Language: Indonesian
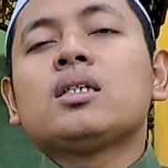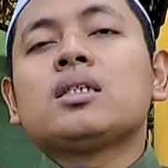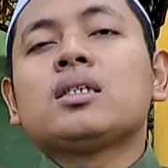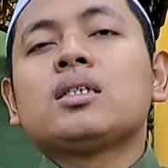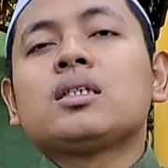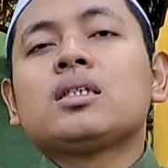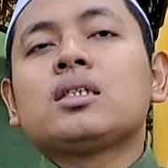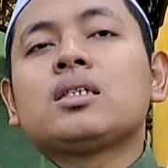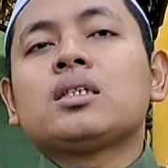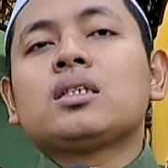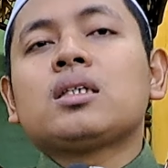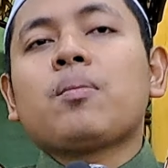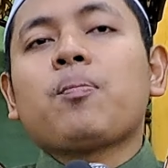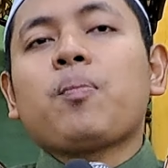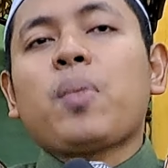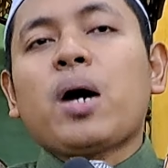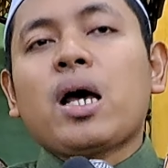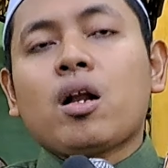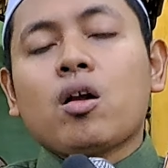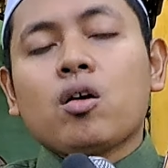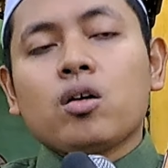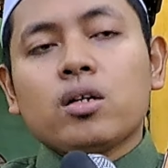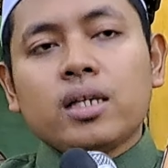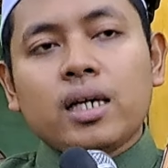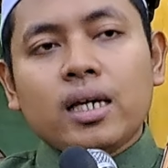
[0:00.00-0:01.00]

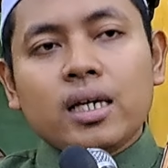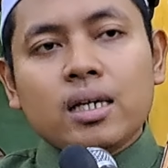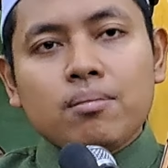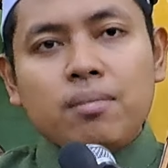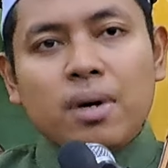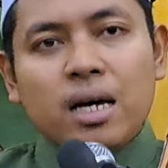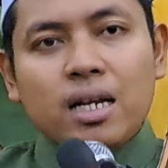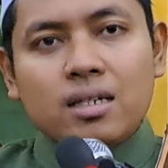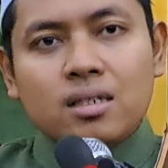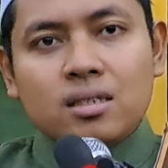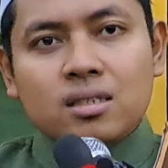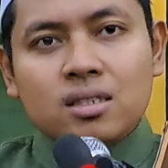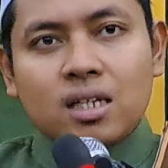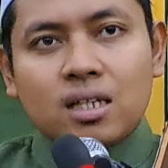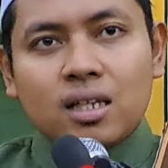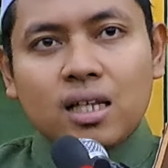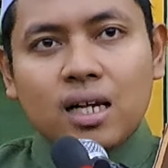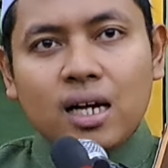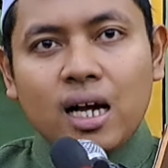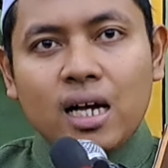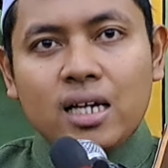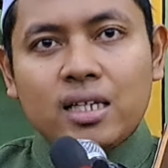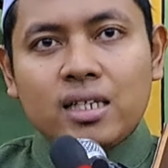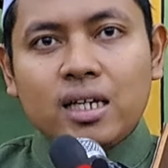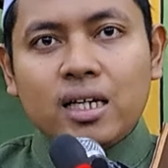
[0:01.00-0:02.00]
separohnya iman,
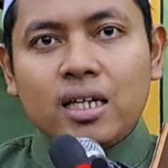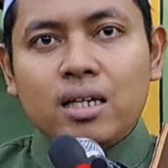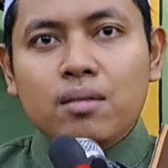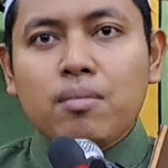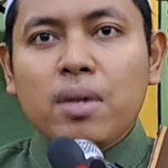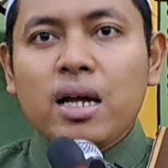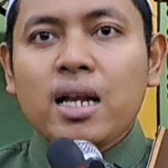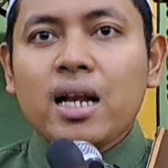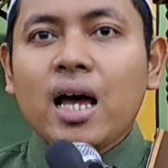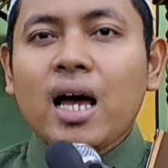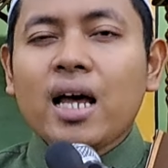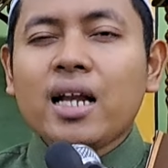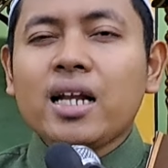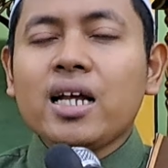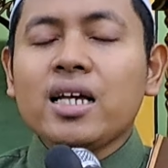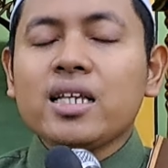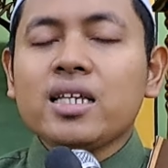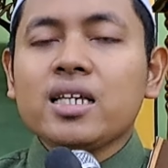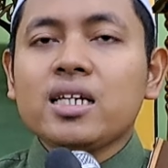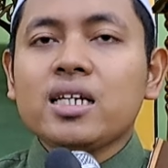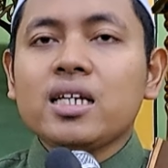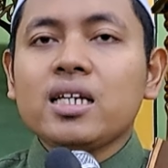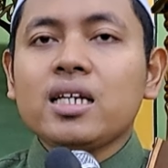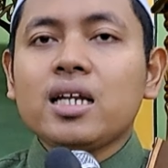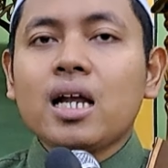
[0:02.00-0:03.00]
setengahnya iman
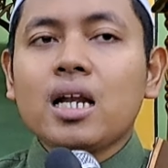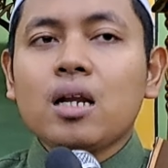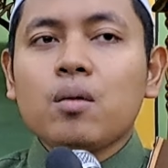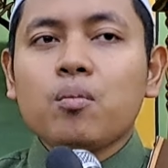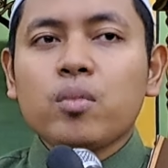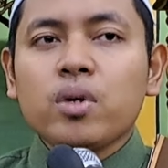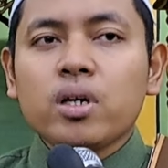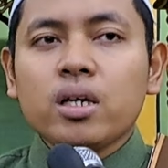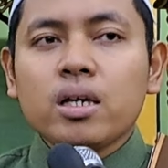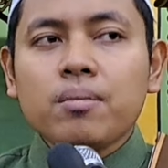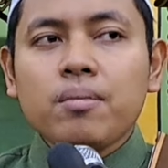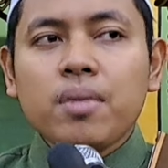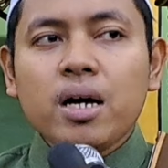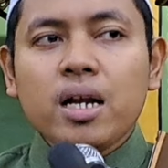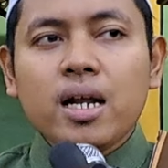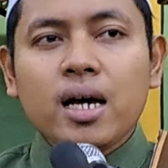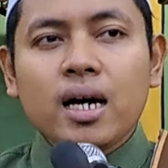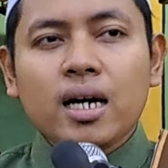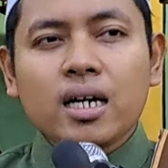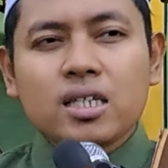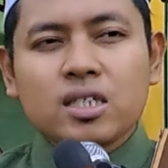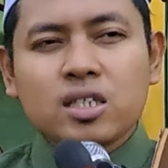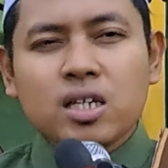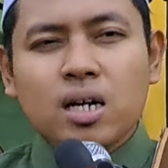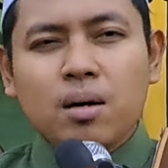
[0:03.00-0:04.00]
adanya di dalam
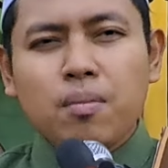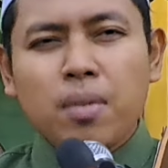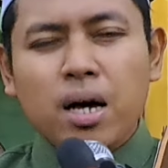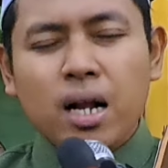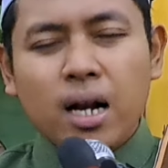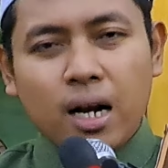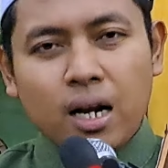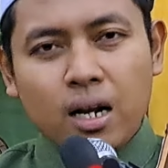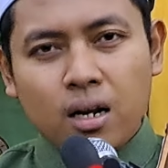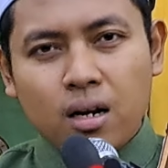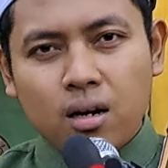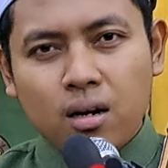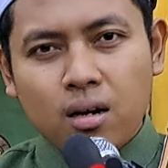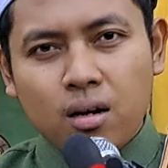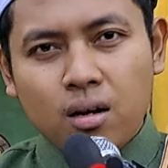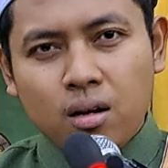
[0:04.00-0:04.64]
ibadah kesabaran.